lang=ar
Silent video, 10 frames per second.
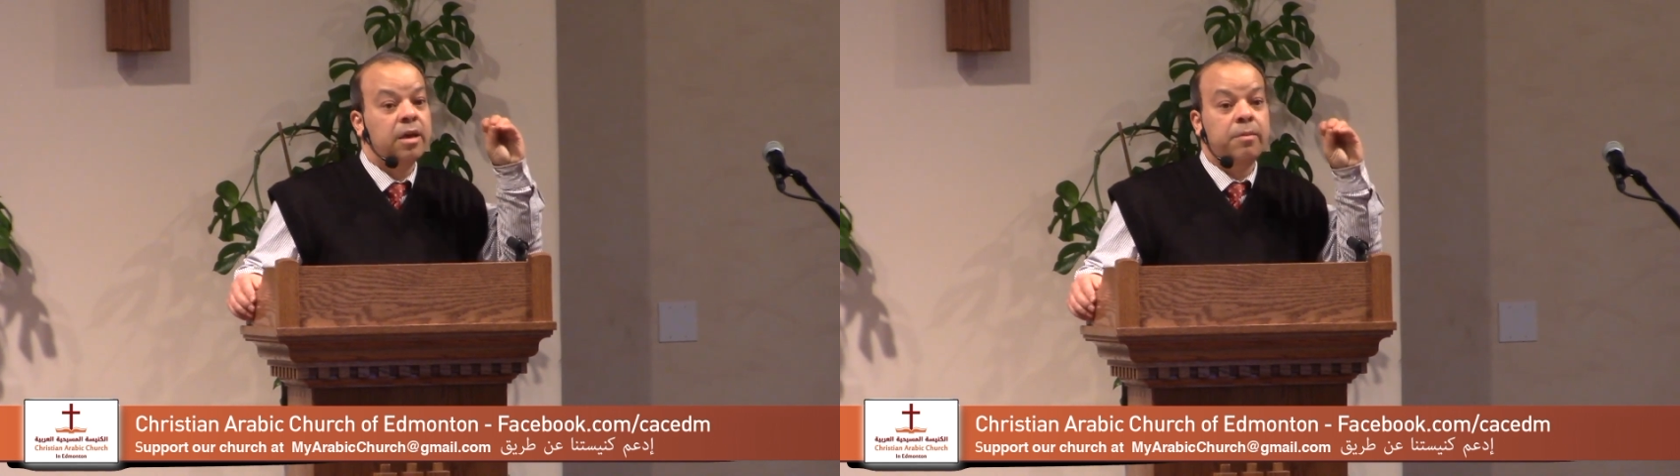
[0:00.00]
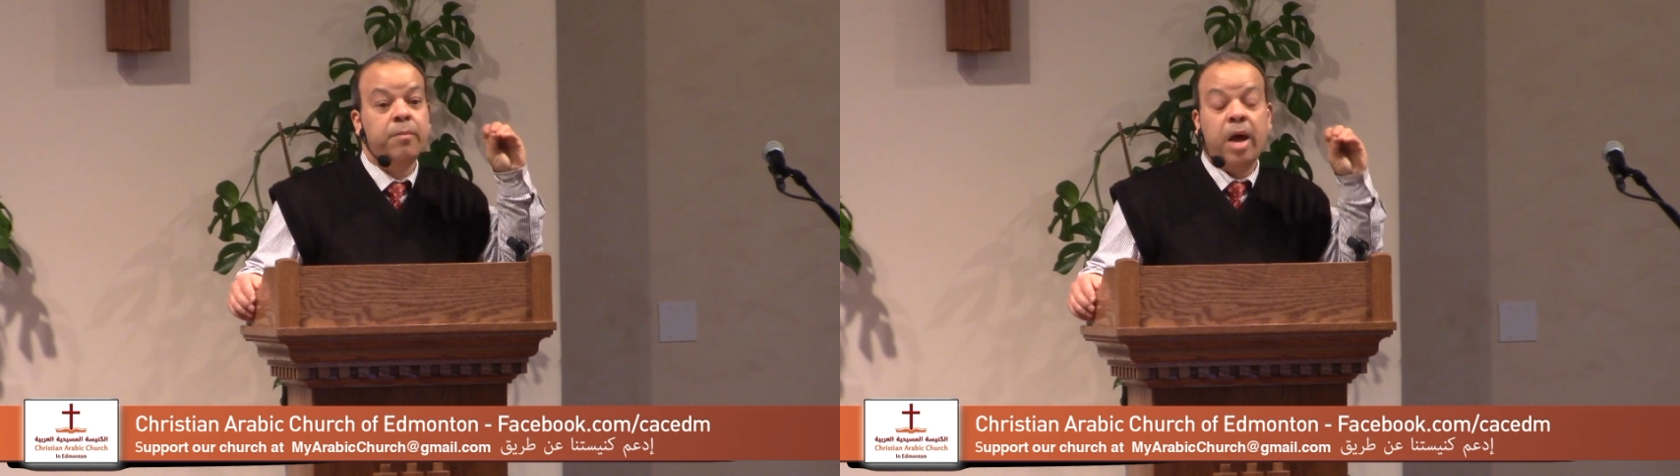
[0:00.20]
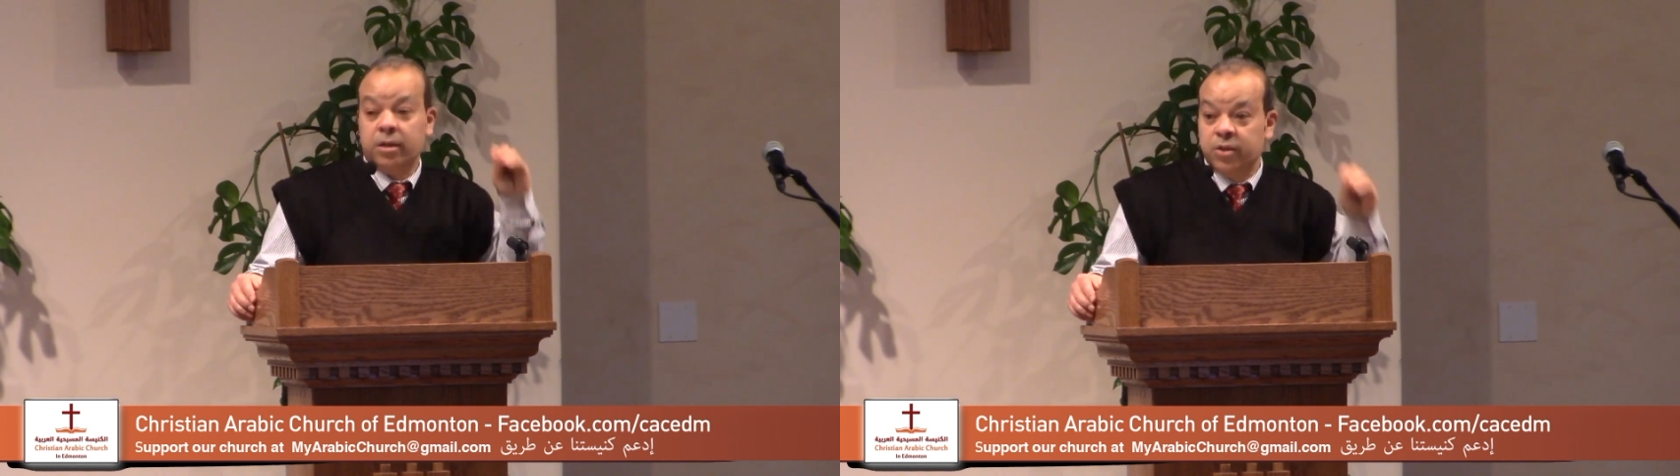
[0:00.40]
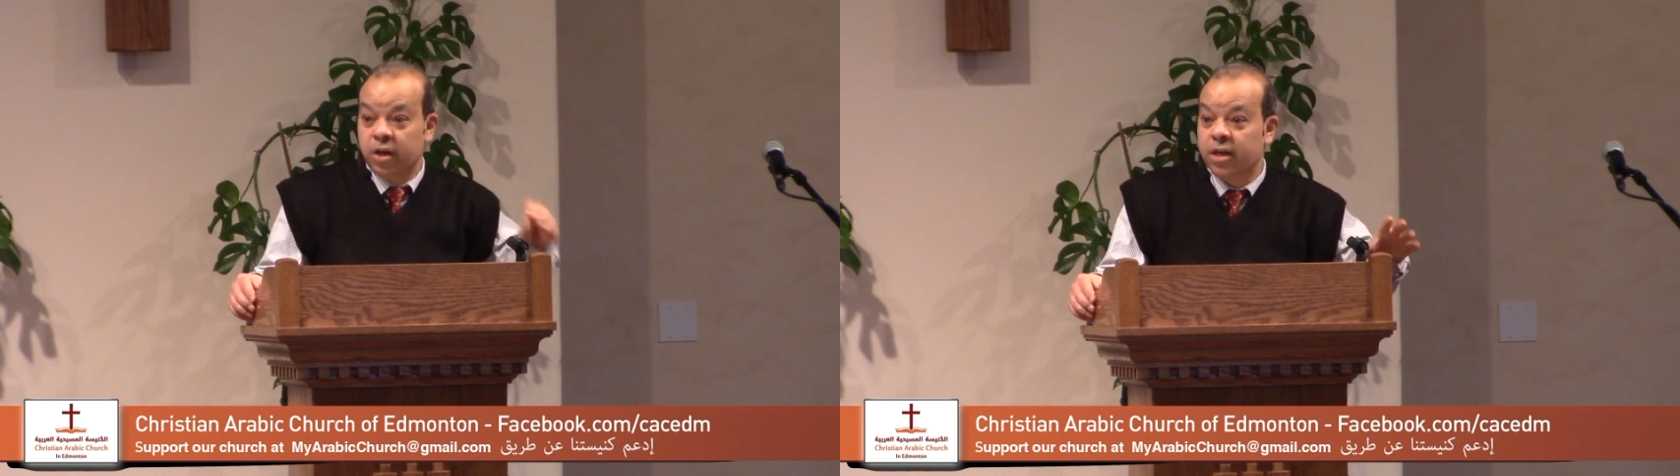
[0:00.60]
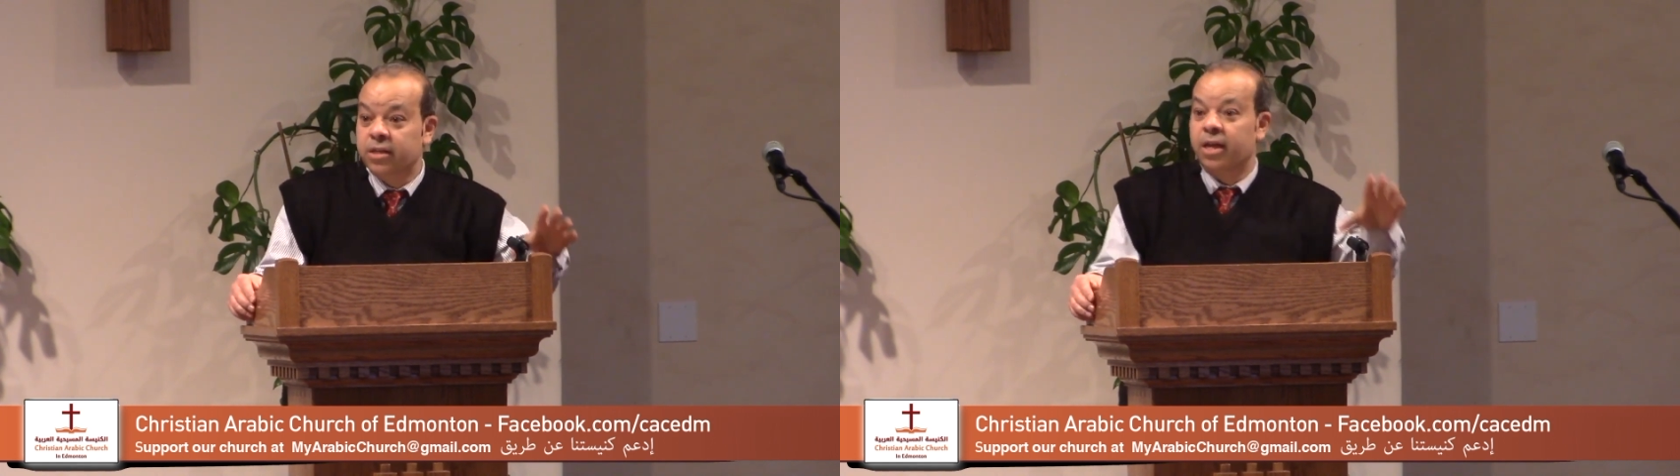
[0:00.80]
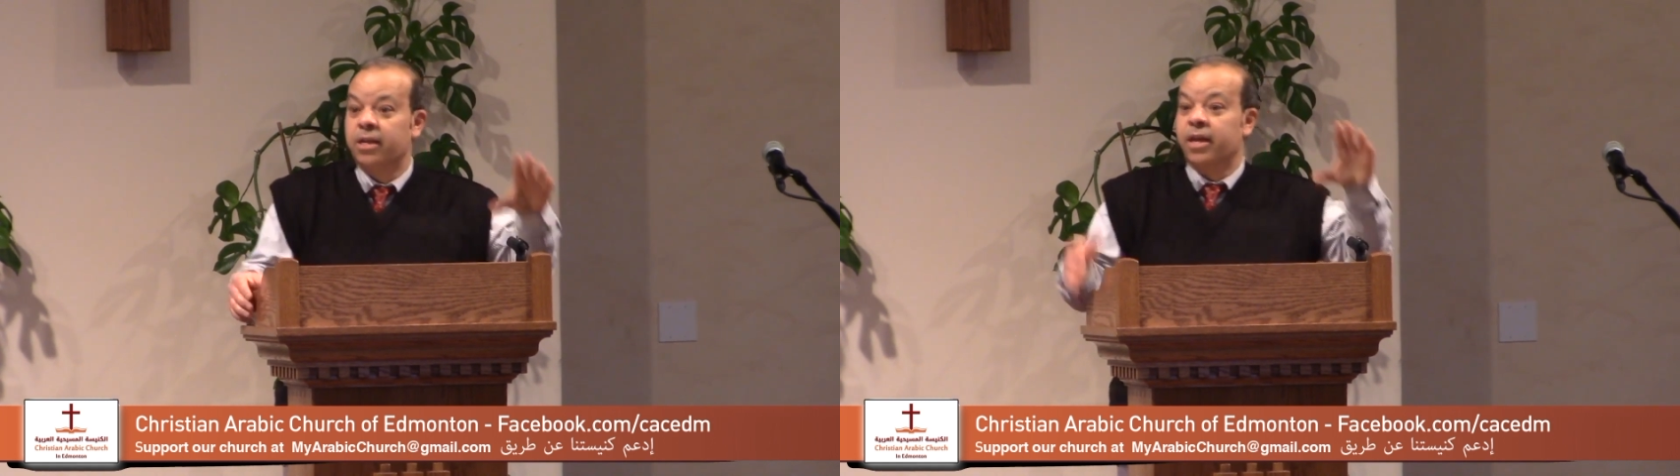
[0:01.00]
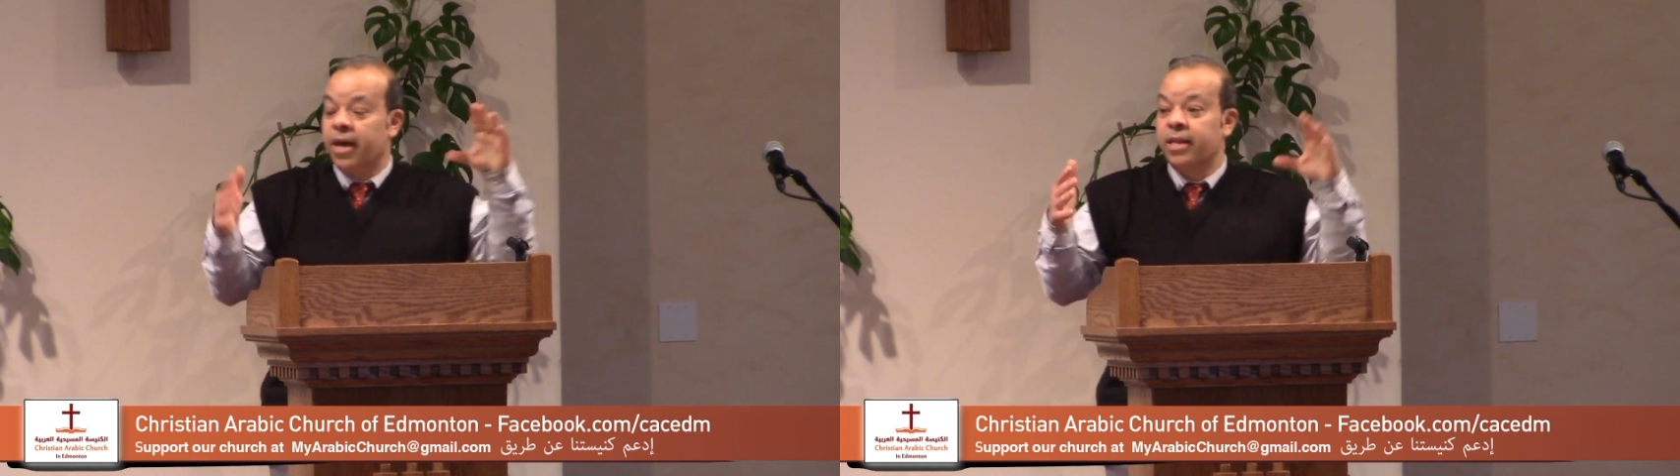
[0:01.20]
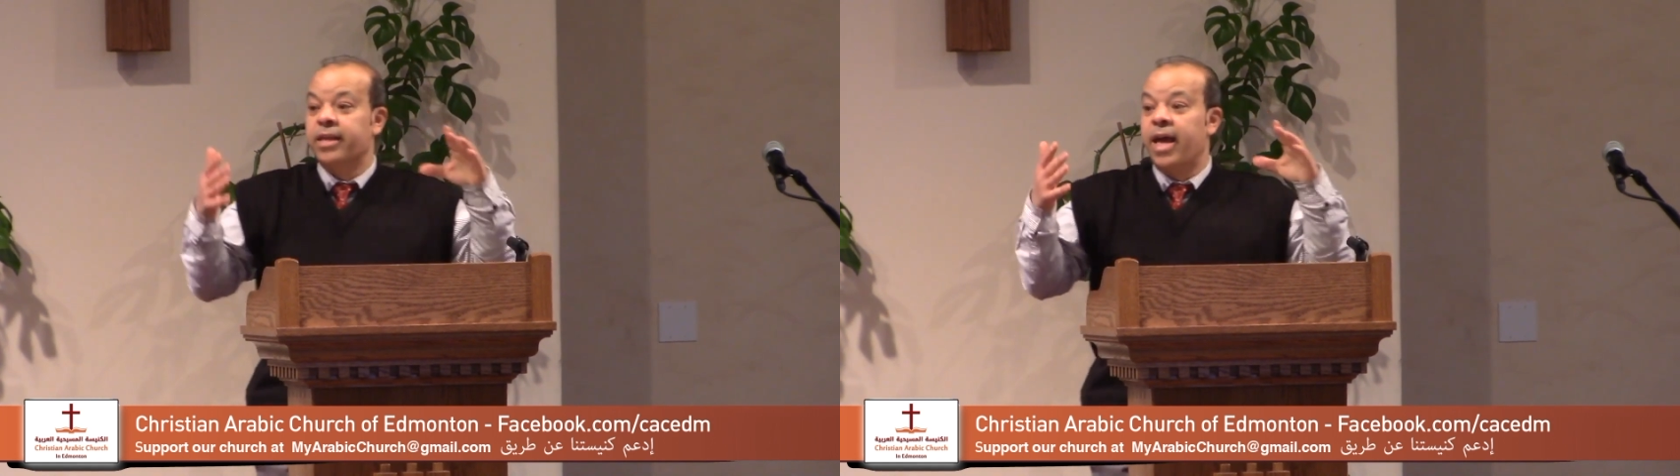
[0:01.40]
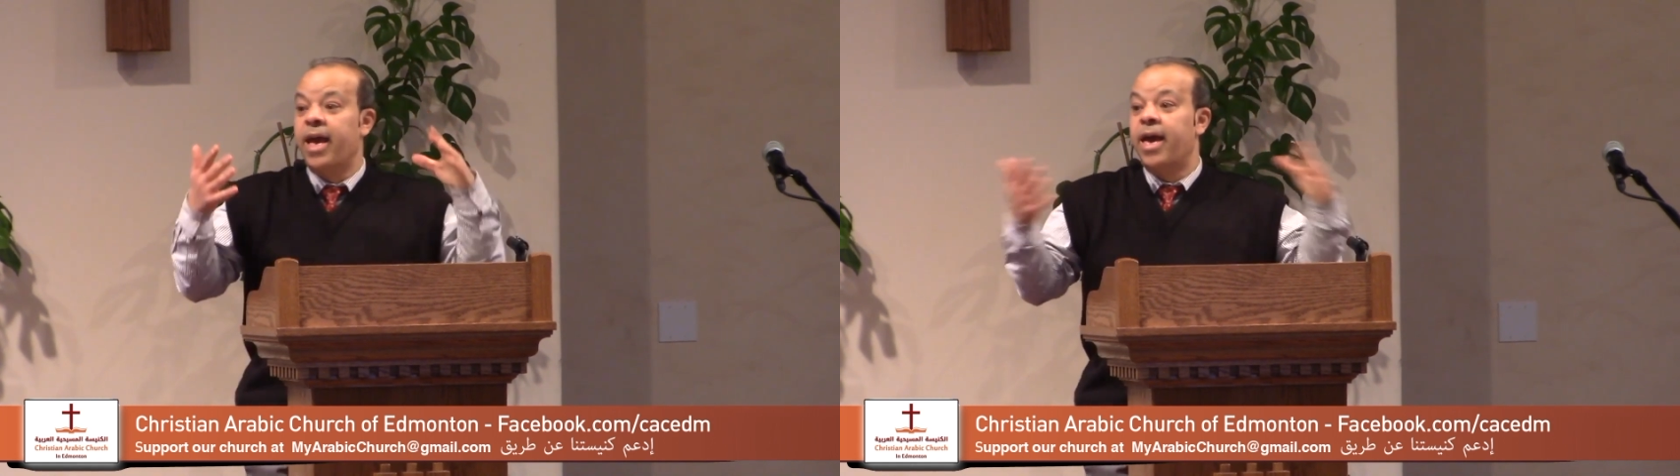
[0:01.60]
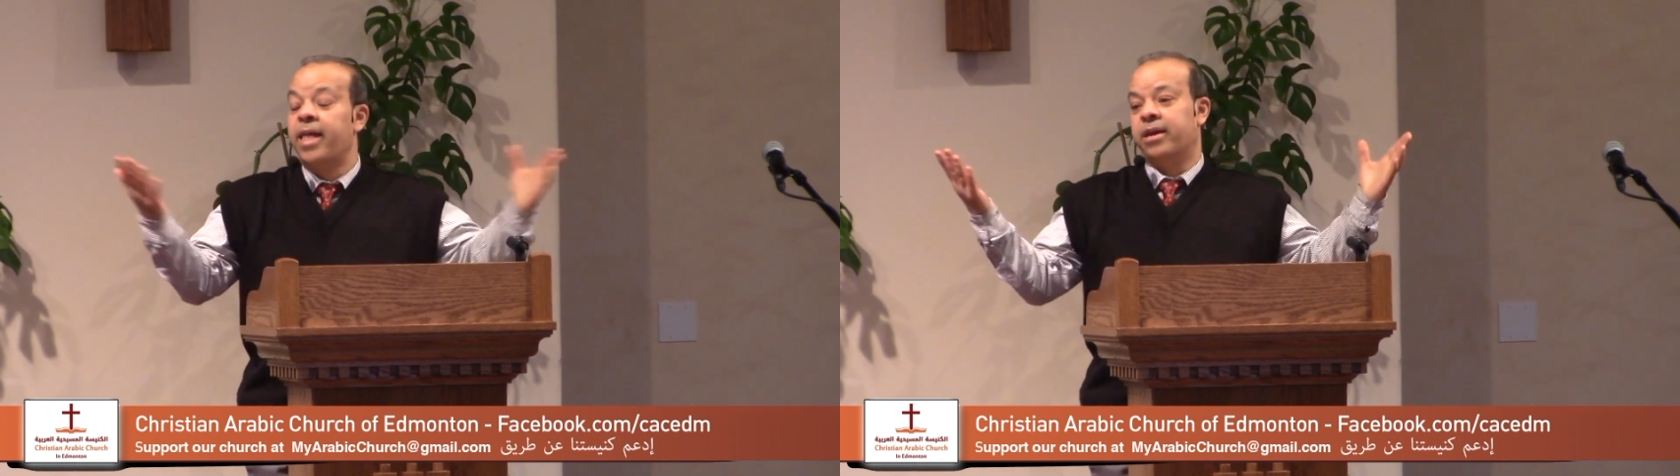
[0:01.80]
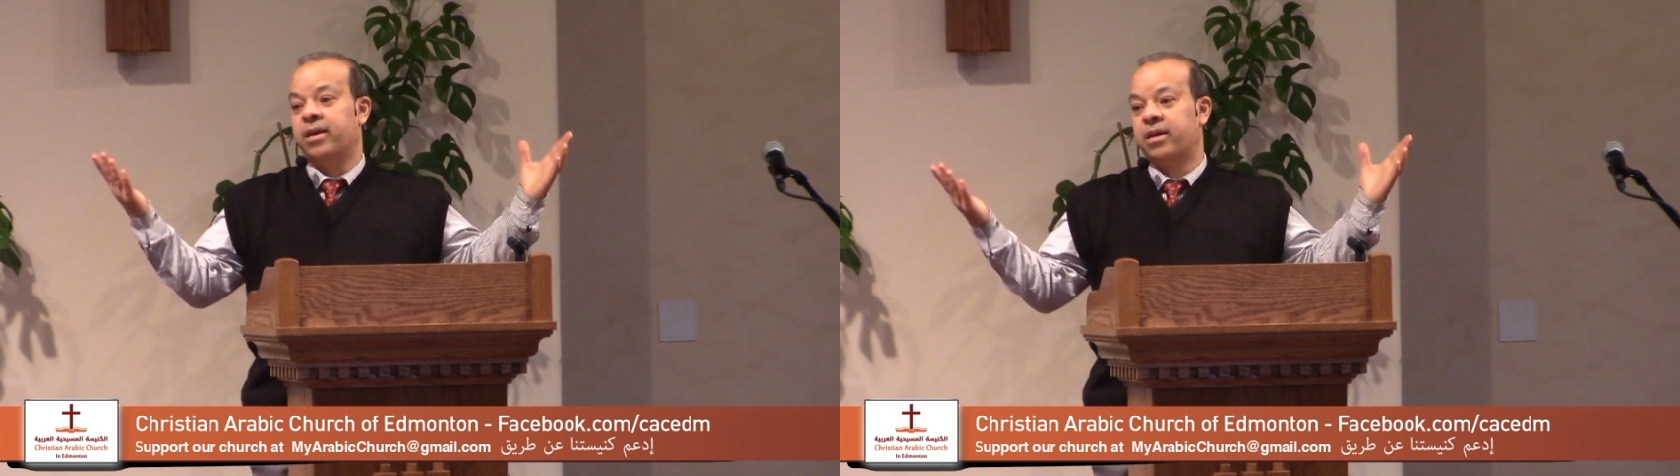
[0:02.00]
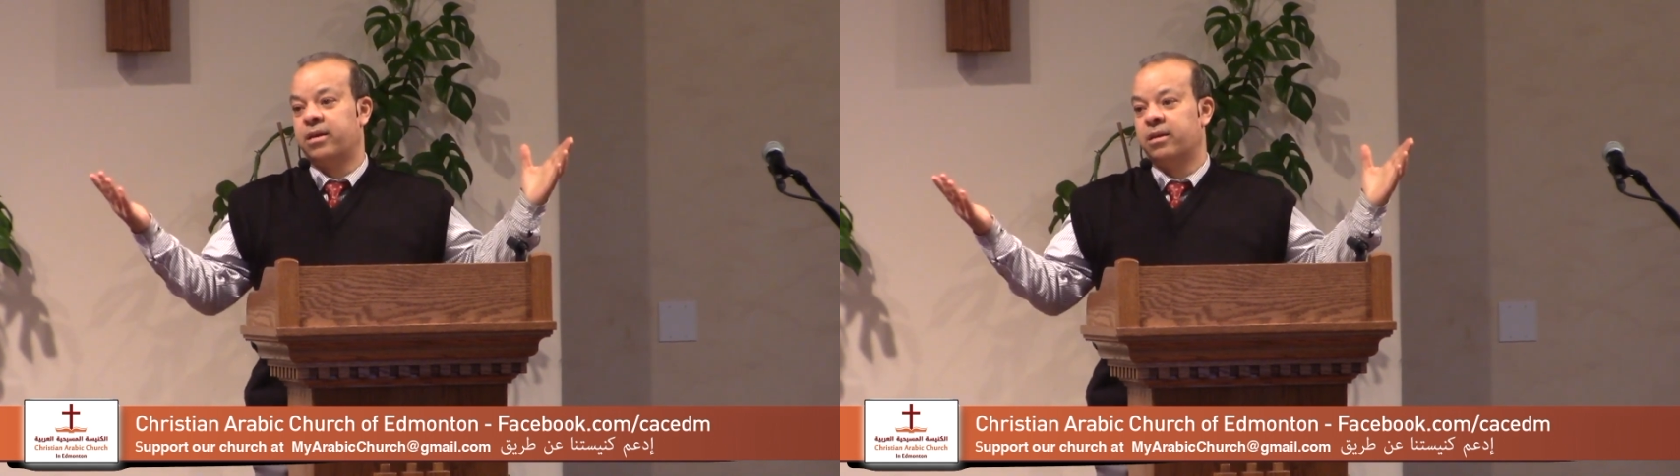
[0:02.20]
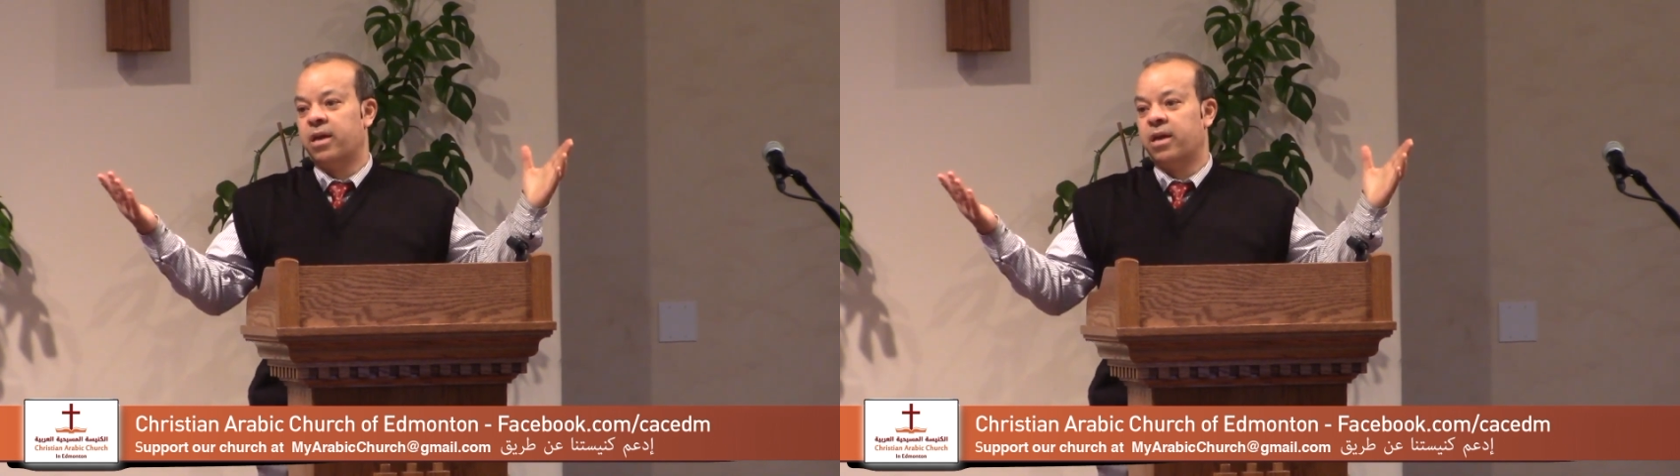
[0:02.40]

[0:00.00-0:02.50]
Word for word: معذرة انت هالك